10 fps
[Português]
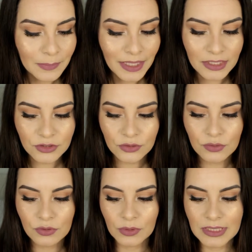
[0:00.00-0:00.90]
A embalagem
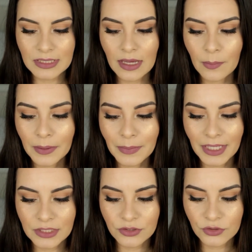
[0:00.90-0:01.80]
dos dois é uma
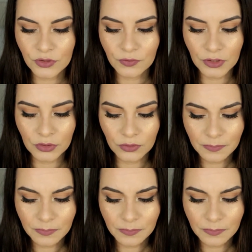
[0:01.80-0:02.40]
embalagem de vidro.